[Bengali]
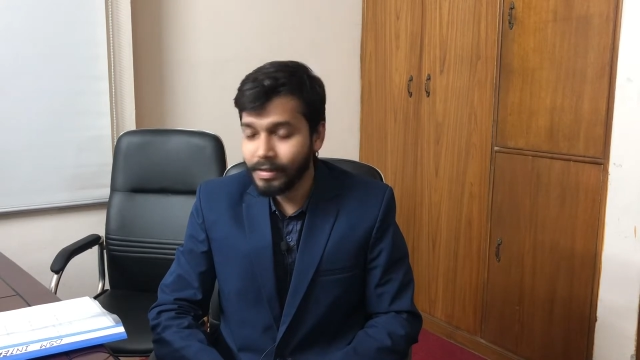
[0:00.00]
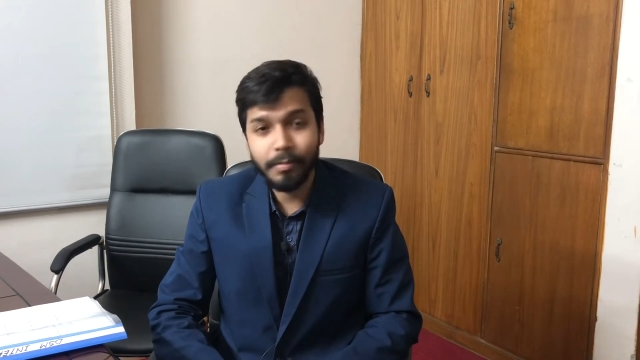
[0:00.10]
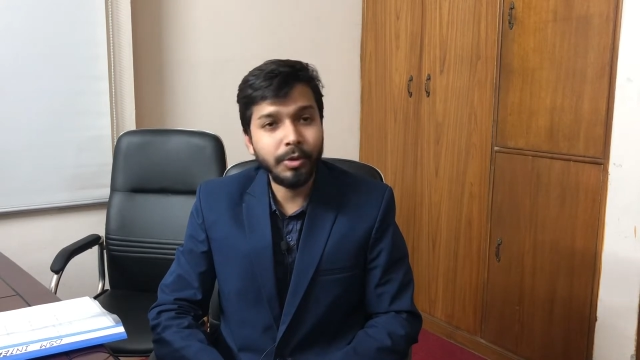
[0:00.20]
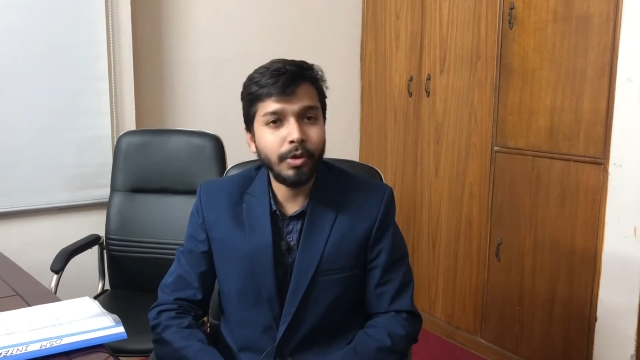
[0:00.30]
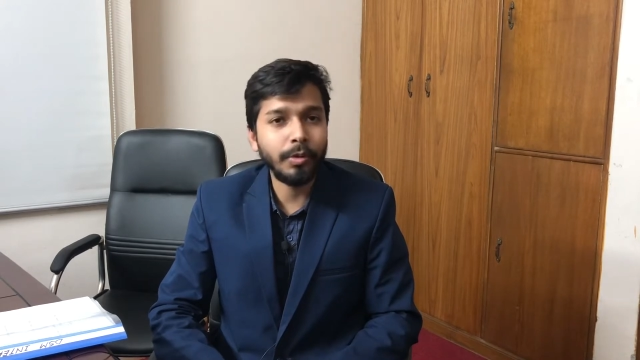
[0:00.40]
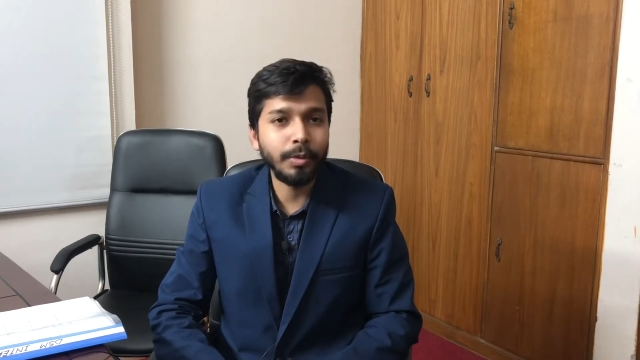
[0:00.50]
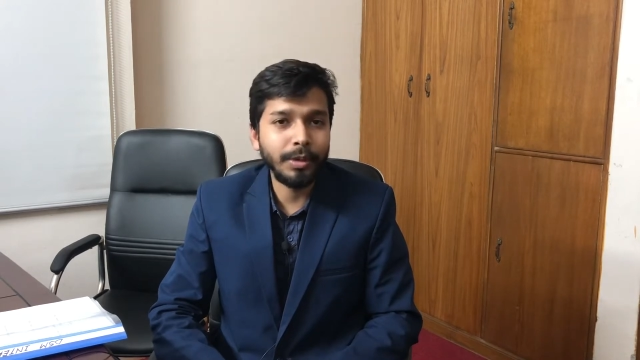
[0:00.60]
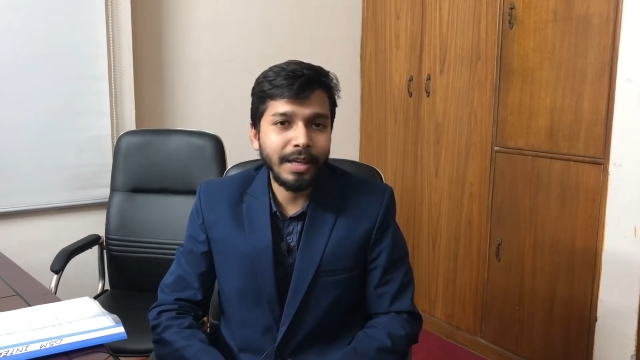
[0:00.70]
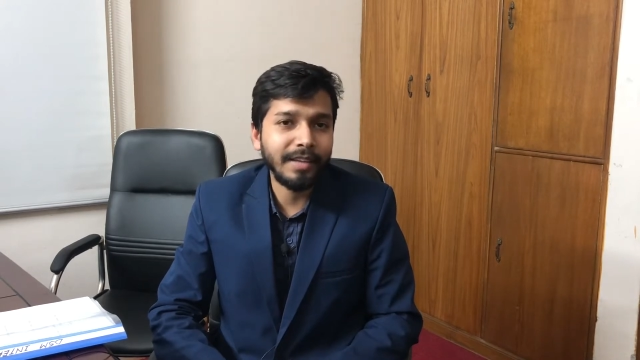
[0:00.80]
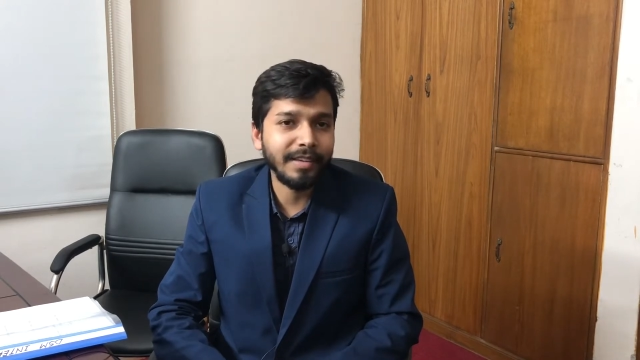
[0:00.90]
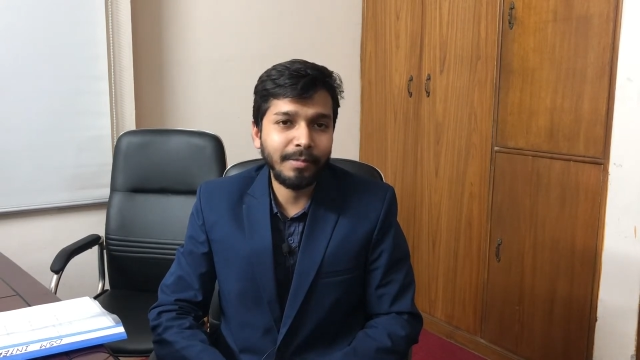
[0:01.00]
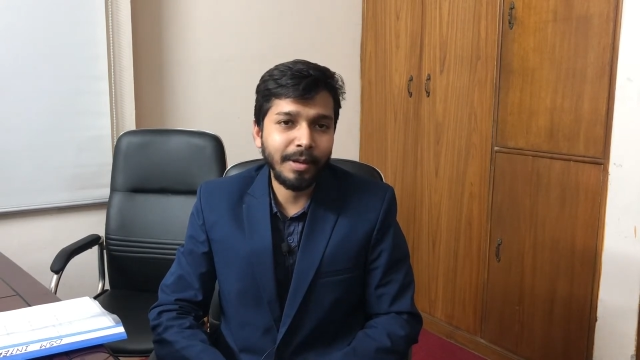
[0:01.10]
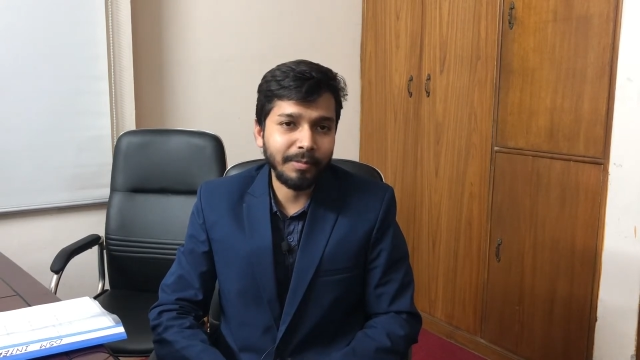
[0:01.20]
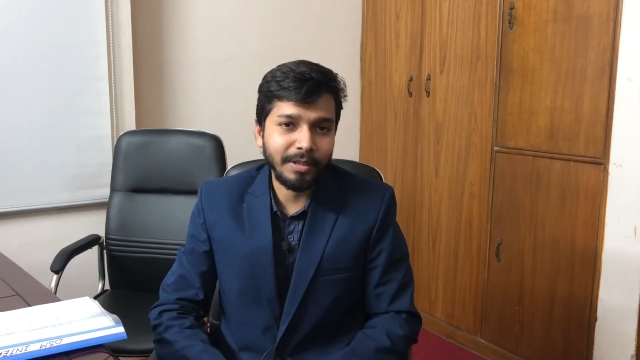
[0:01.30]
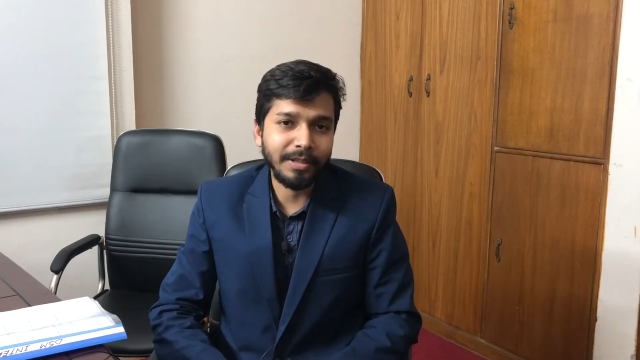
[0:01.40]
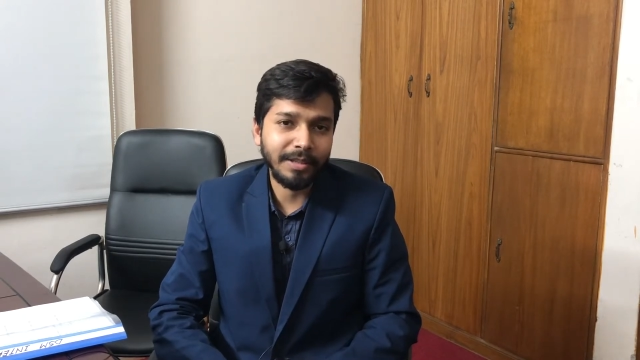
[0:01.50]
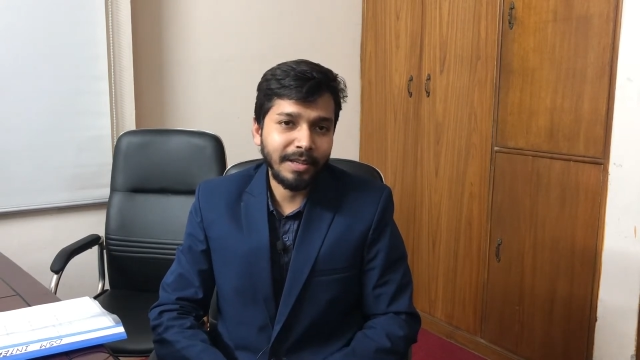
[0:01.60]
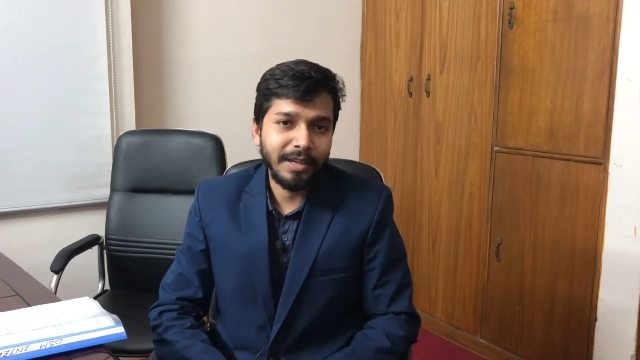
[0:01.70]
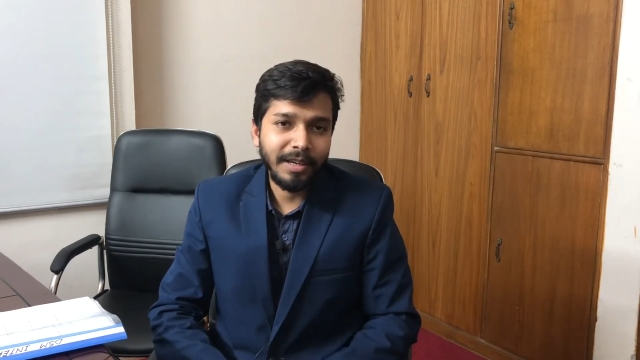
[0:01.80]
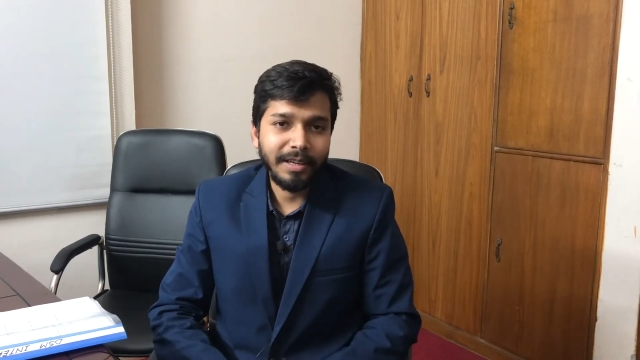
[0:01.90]
সেই বিষয়গুলো নিয়ে আজকে আমি আপনাদের
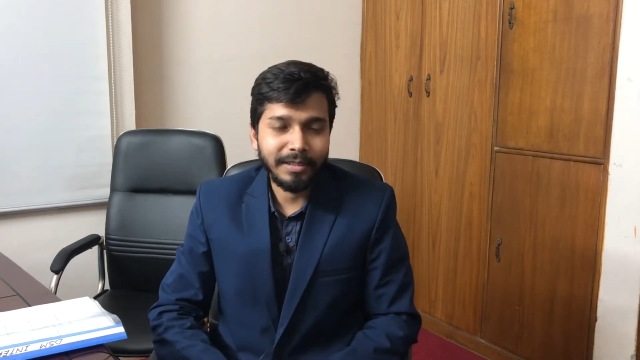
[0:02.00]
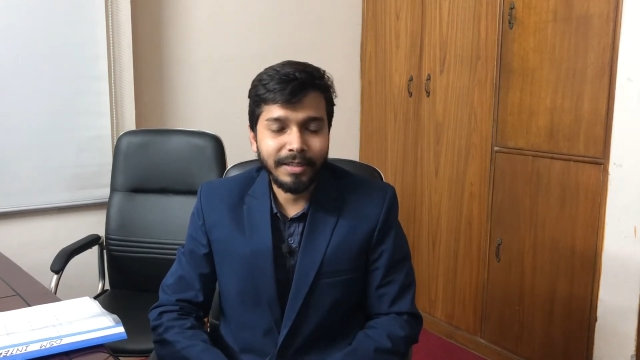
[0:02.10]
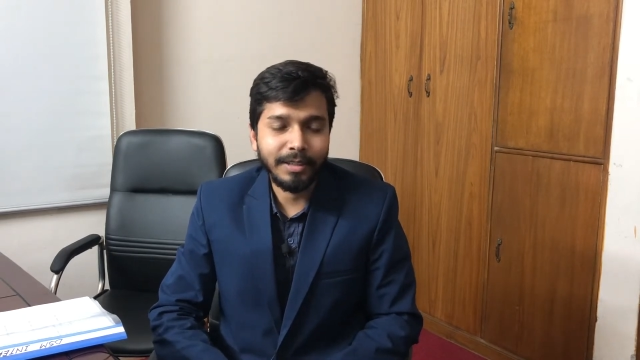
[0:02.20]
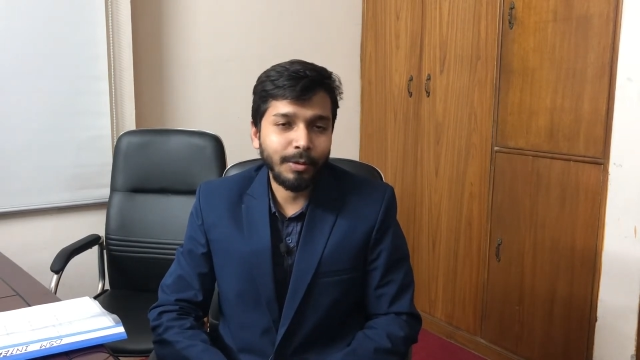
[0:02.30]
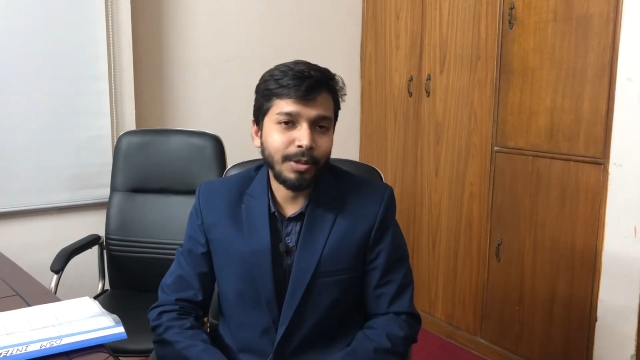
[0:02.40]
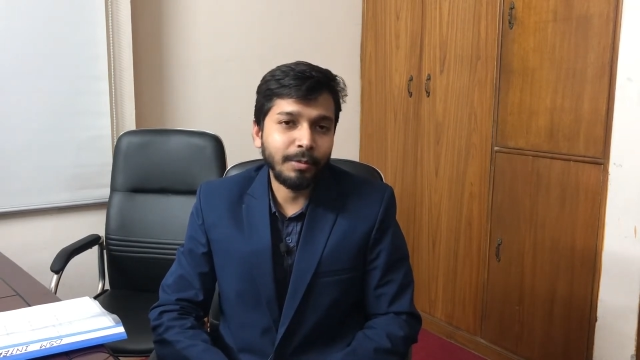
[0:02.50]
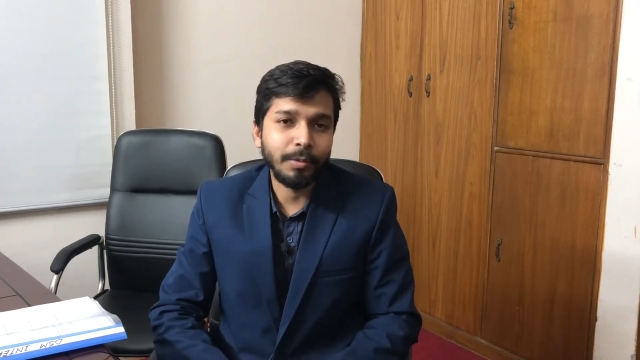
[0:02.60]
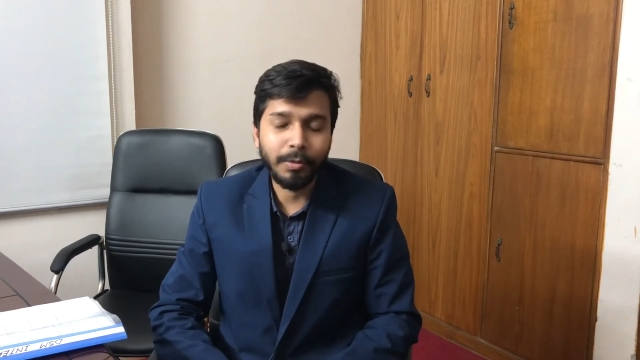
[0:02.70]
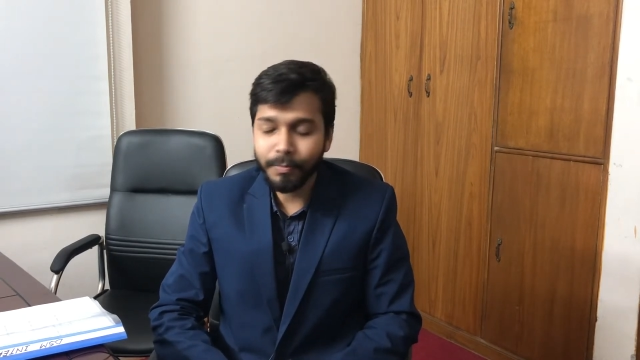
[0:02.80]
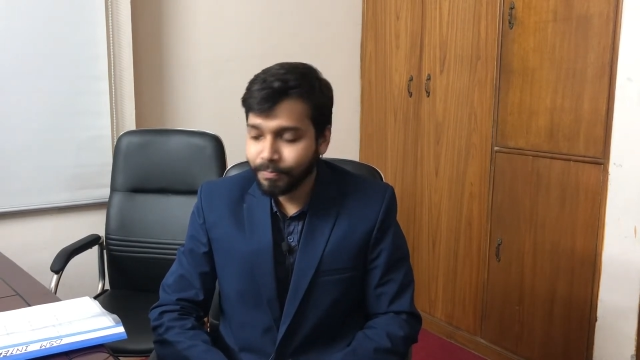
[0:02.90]
সাথে কথা বলবো